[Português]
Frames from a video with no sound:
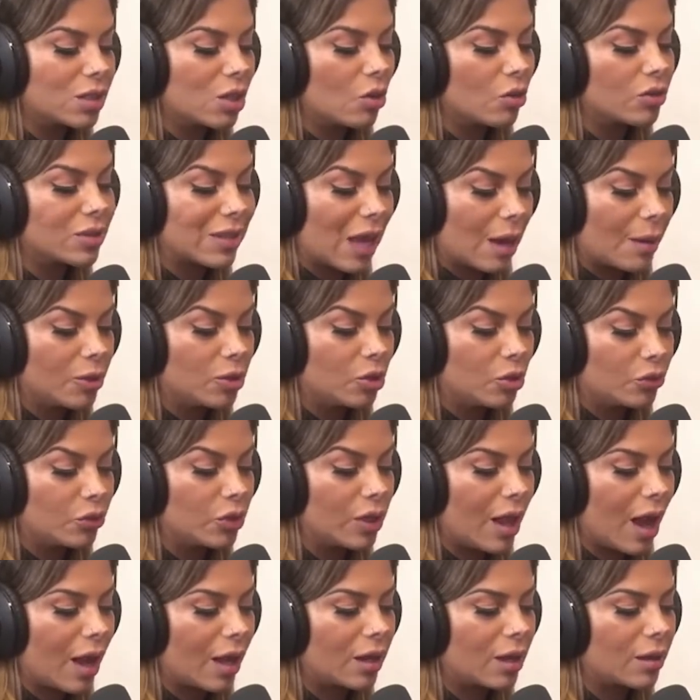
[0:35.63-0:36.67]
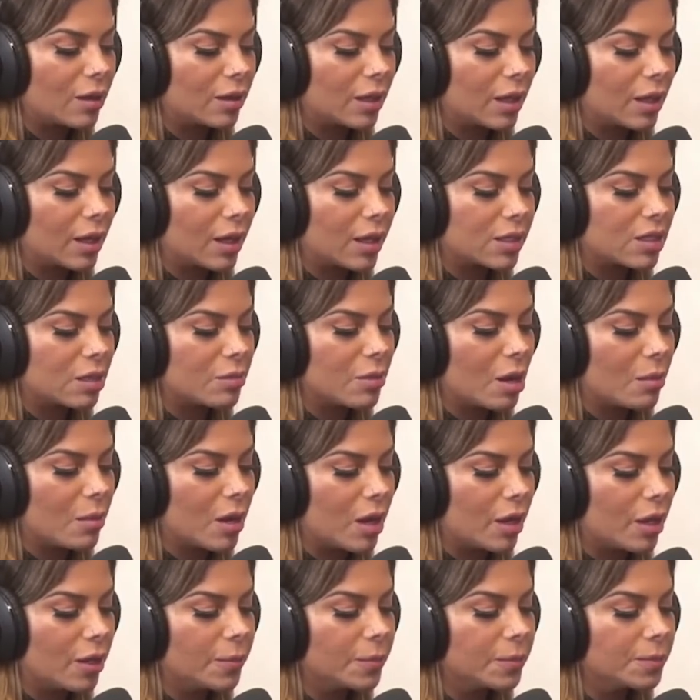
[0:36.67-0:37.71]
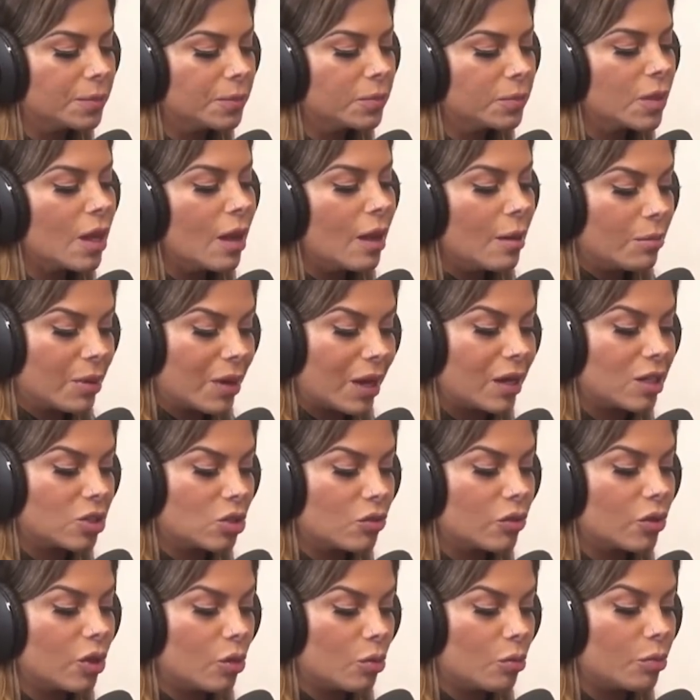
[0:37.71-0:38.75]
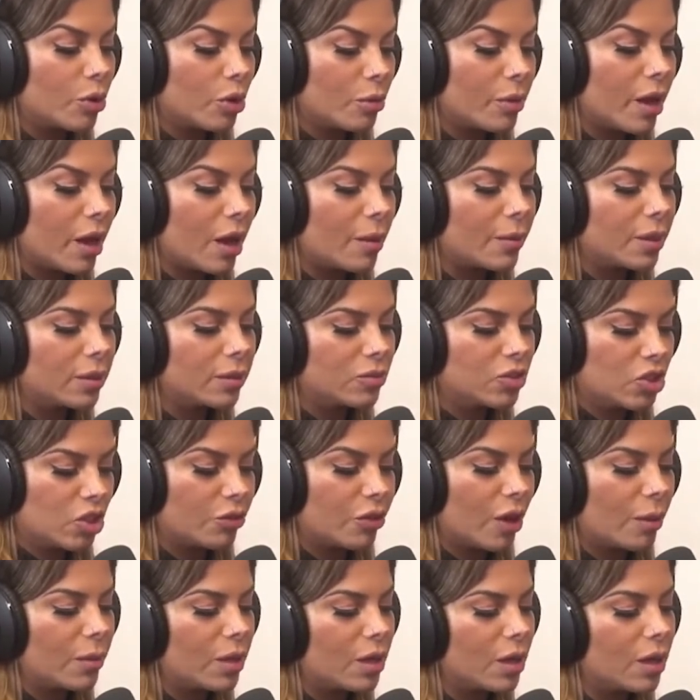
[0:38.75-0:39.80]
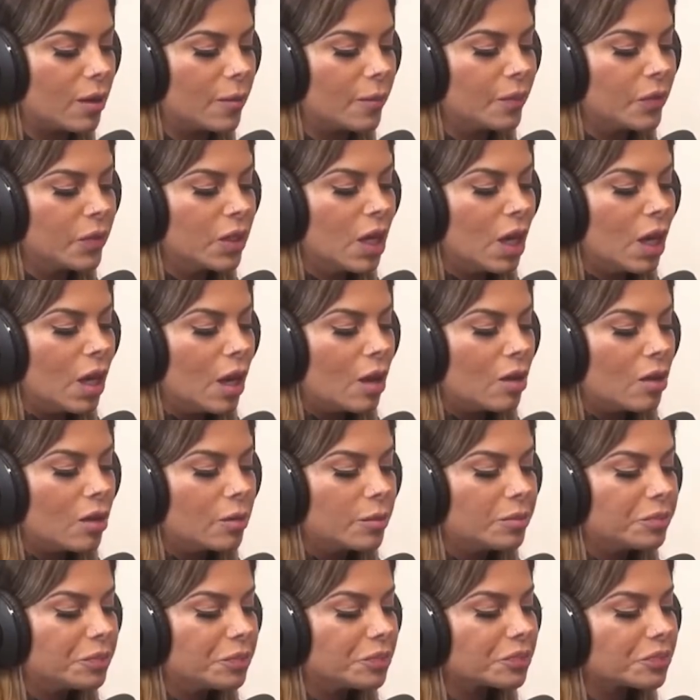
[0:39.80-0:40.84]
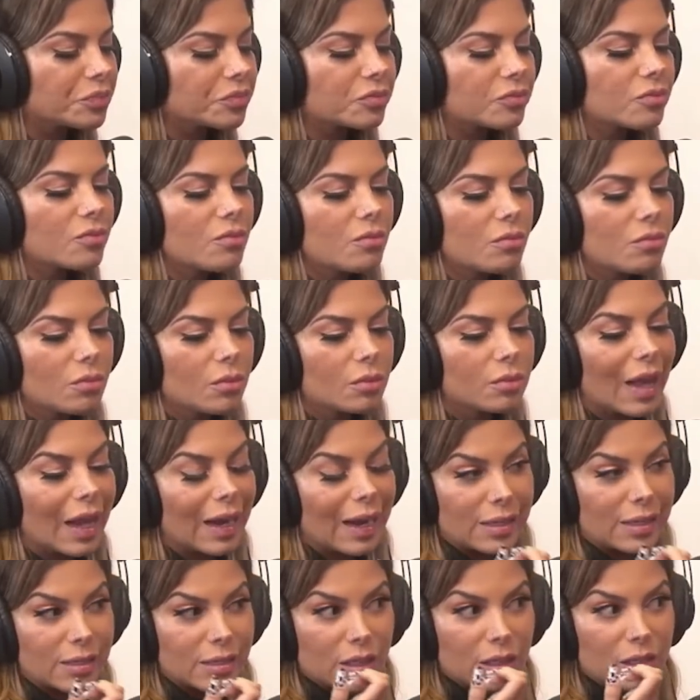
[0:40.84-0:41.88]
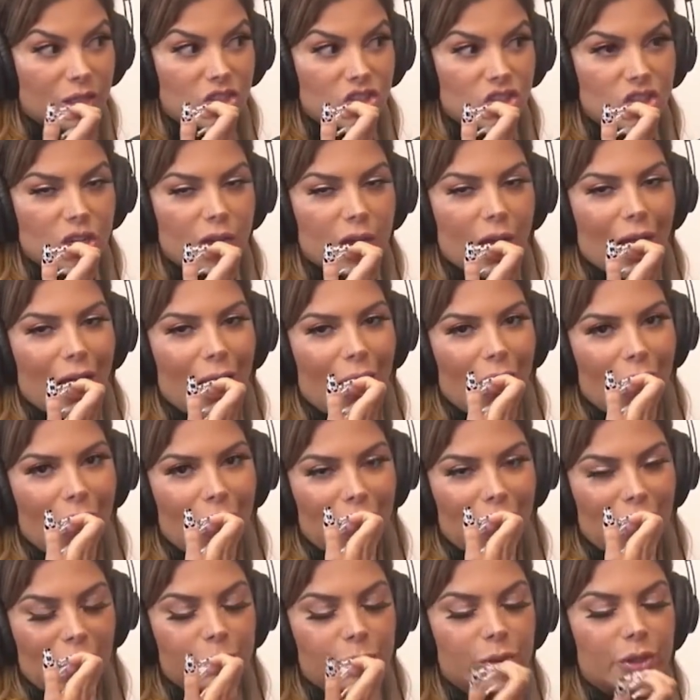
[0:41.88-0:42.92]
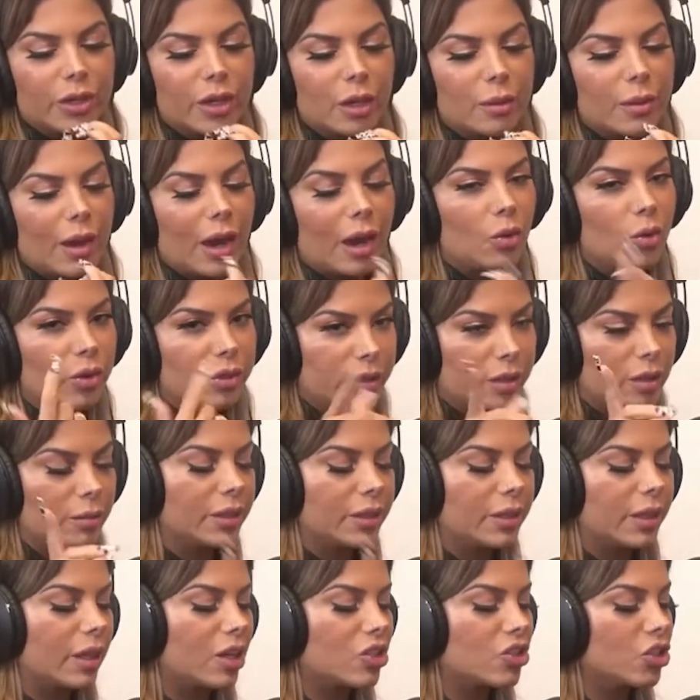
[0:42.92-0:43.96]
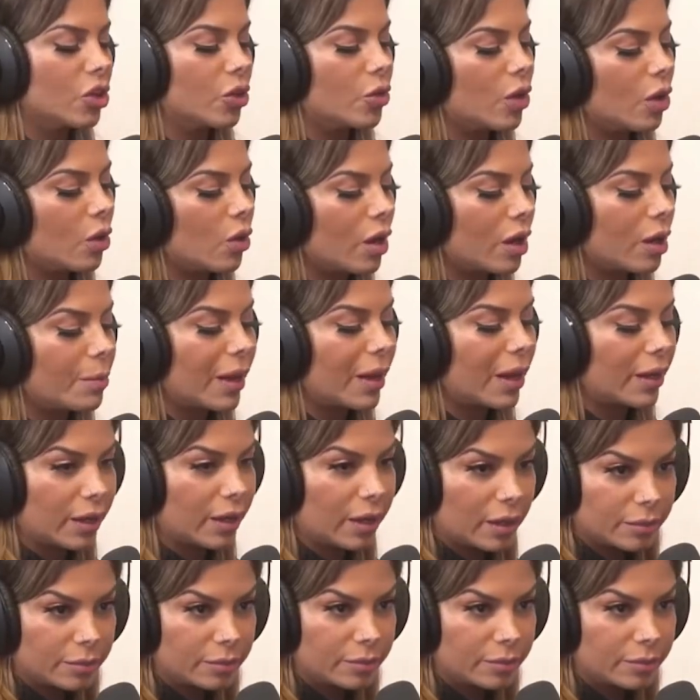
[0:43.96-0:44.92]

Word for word: O Sábado eu fui lá na, na casa da minha mãe para resolver um problema de família. Na, anti na nova? Na casa antiga. Ah, antiga. Porque a outra irmã dela chegou agora pra quê?